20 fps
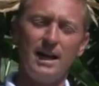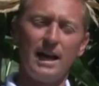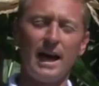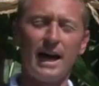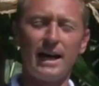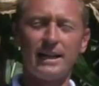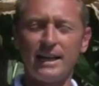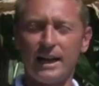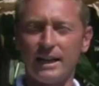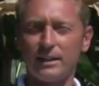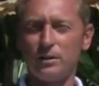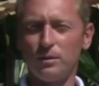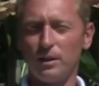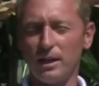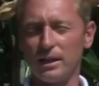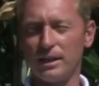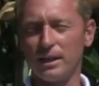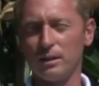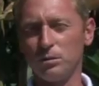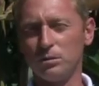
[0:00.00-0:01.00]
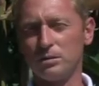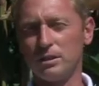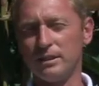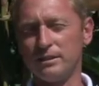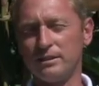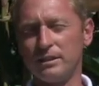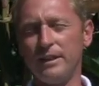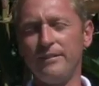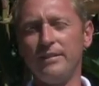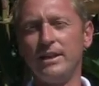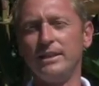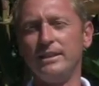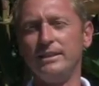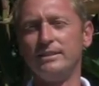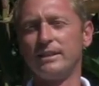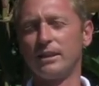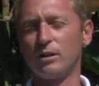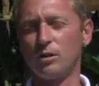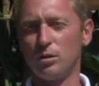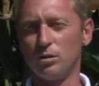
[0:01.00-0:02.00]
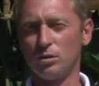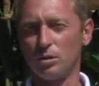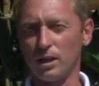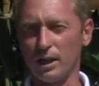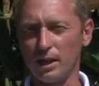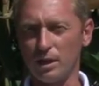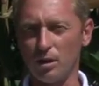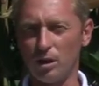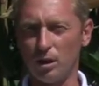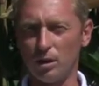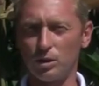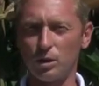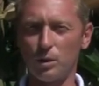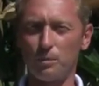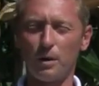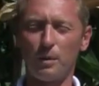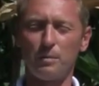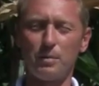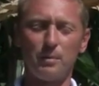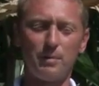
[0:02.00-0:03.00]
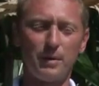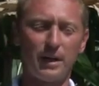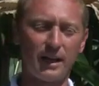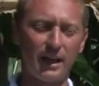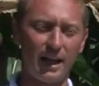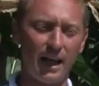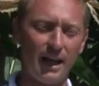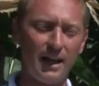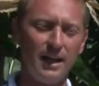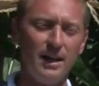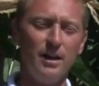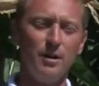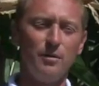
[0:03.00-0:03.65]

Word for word: adatto anche a tutte le semine di secondo raccolto proprio perché